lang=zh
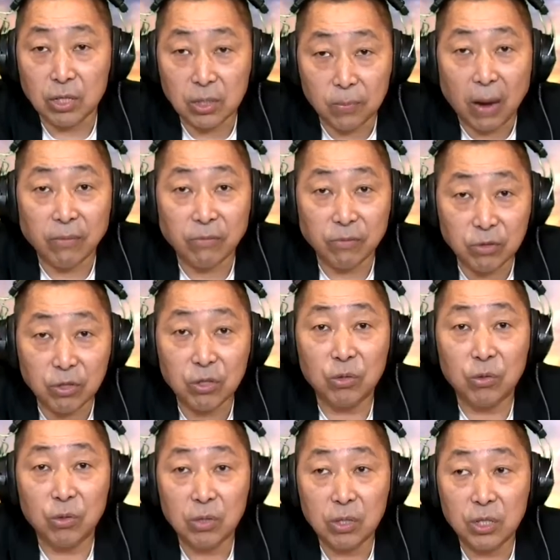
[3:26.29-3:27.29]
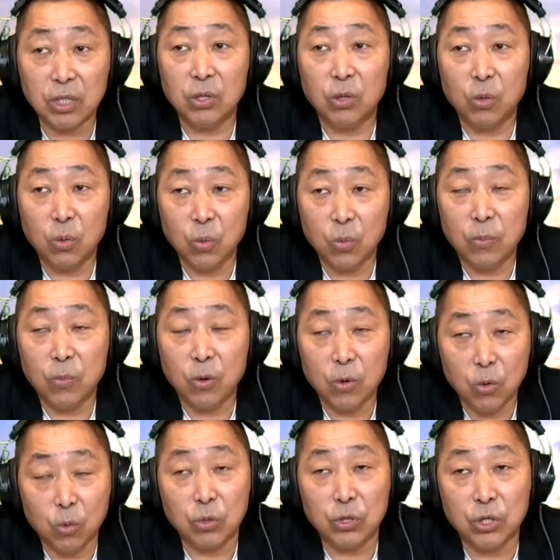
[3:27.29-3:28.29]
是百分之是
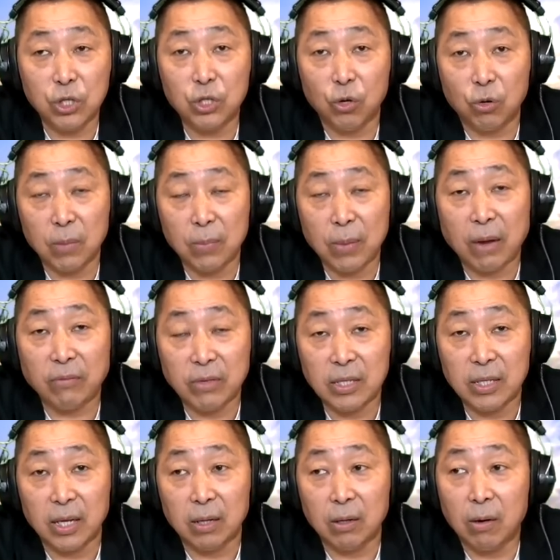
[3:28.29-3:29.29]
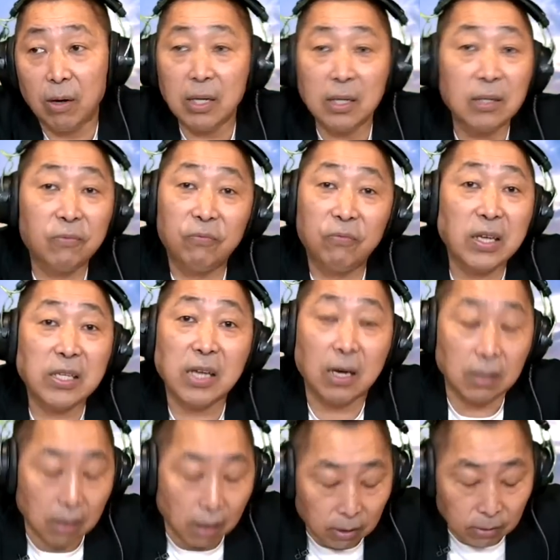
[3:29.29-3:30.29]
五十九个百分点啊，那个非
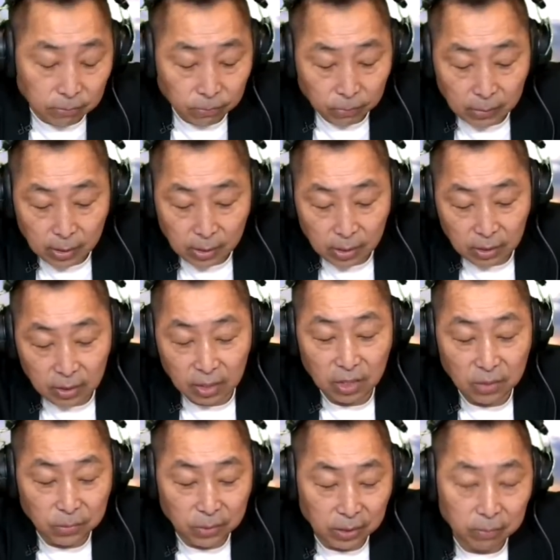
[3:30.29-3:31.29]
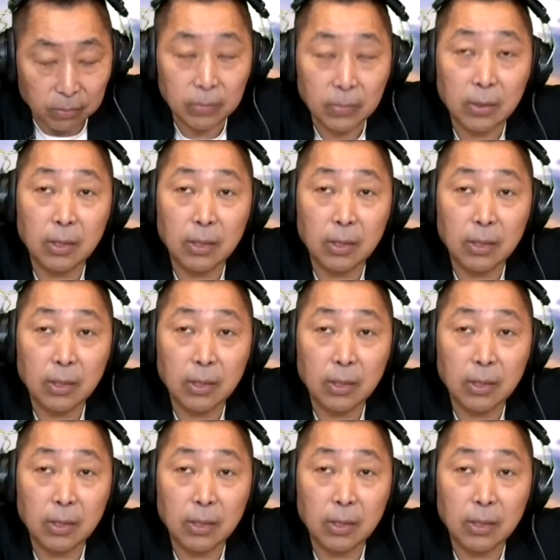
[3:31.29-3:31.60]
常高，第一名。